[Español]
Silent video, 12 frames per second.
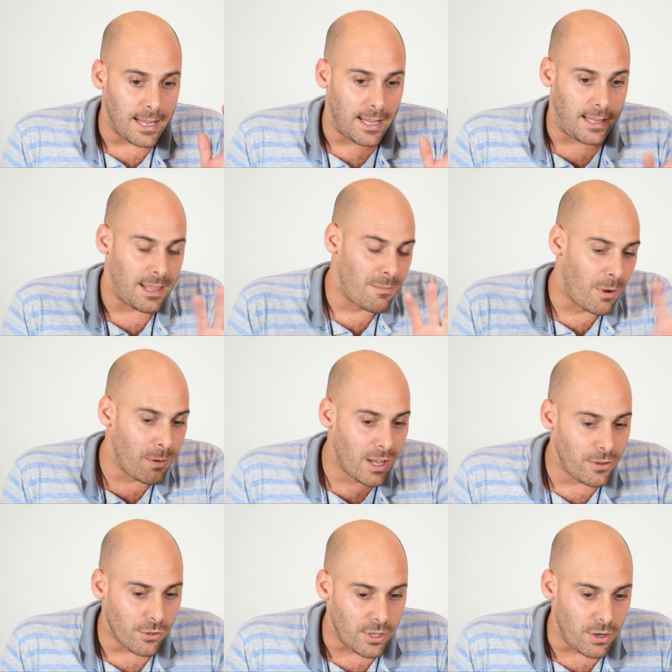estamos
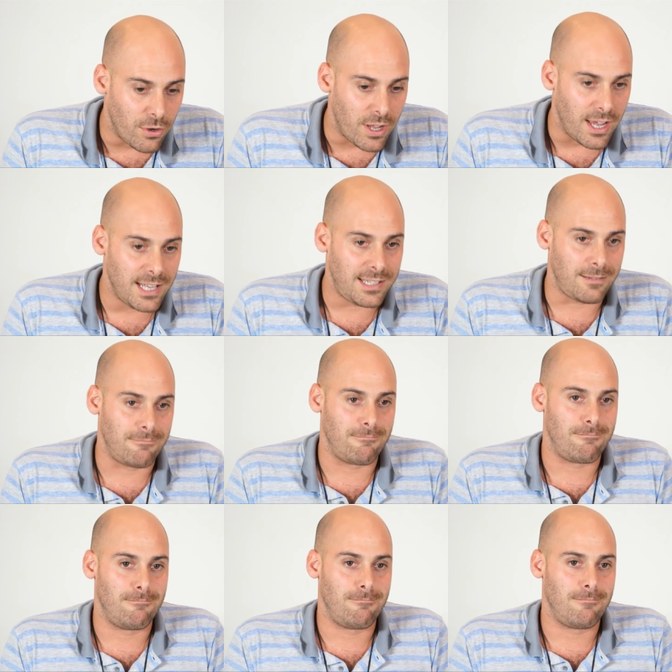hablando de lo que es
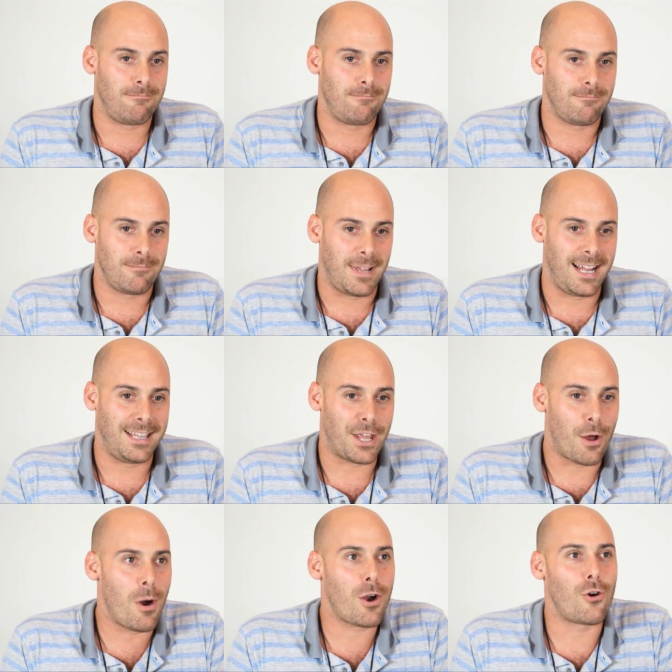el
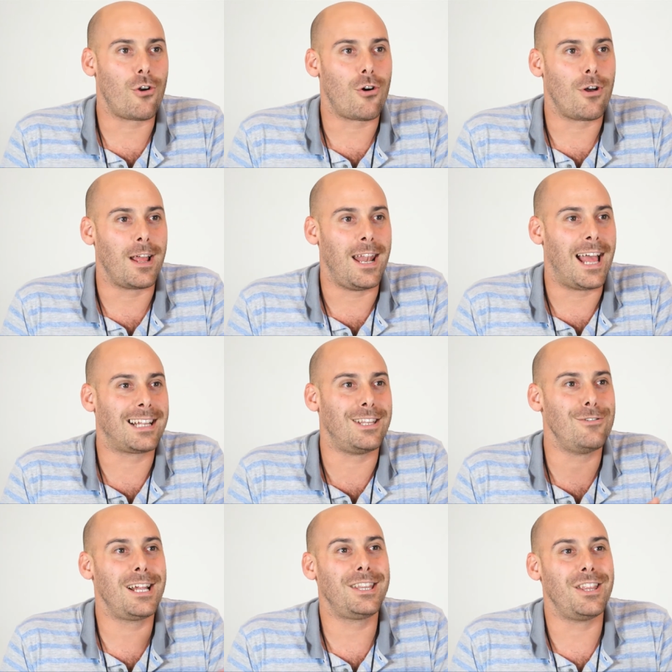trabajo, la
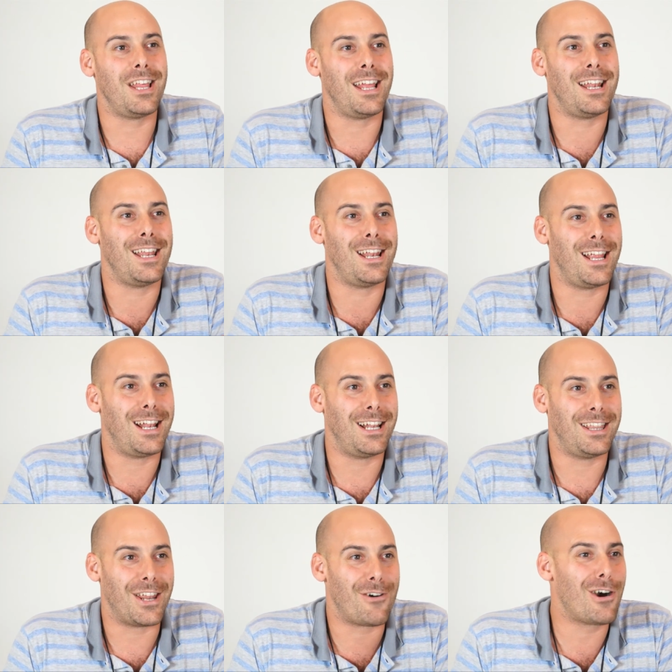actividad en,
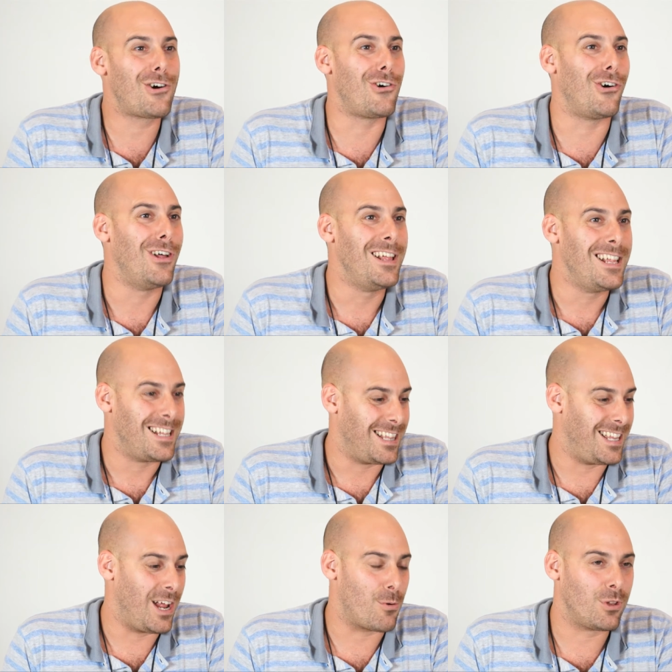el trabajo
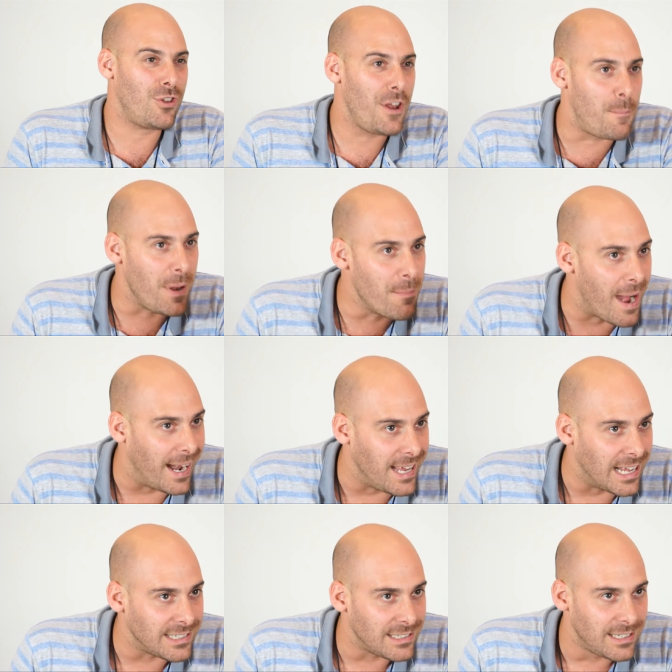de las cuestiones
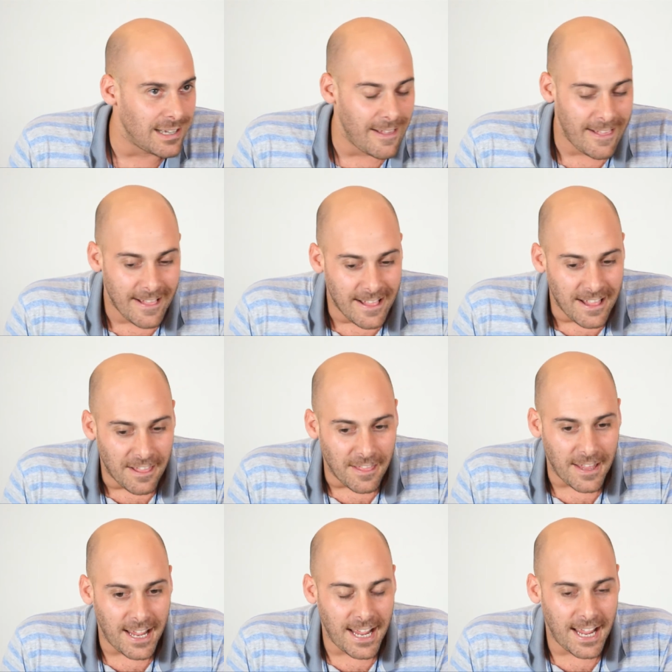primarias,
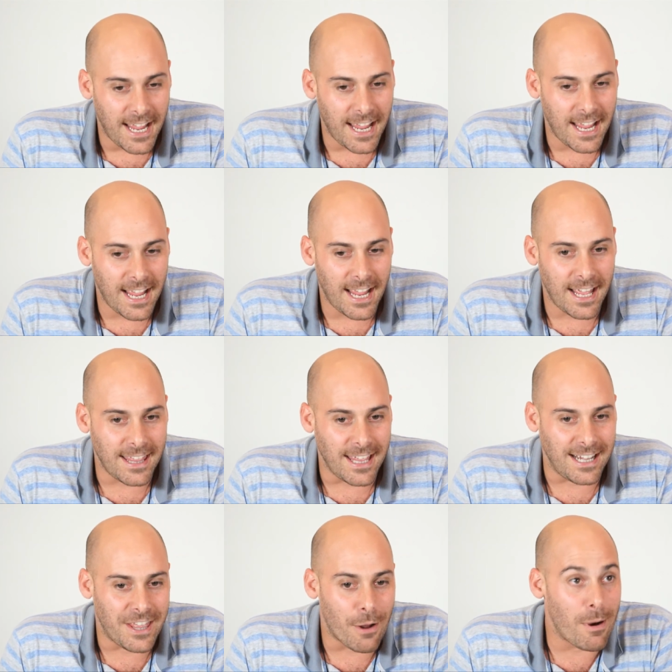eh,
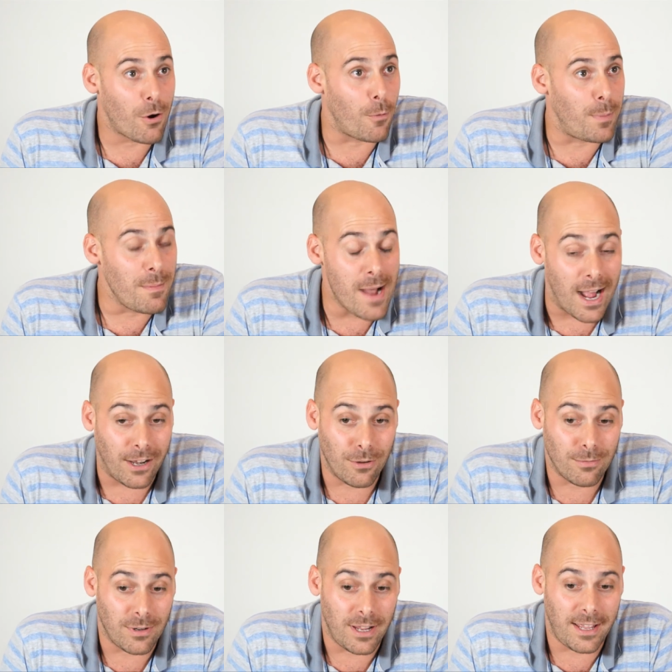del trabajo primario.
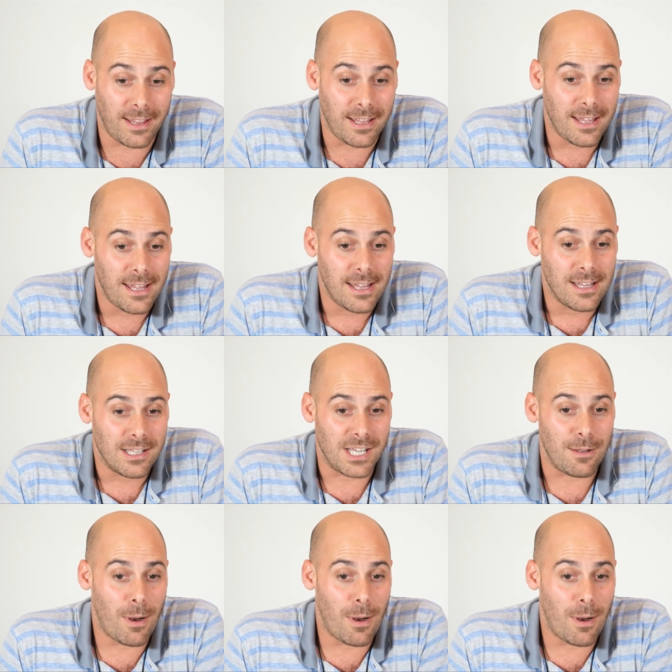Porque si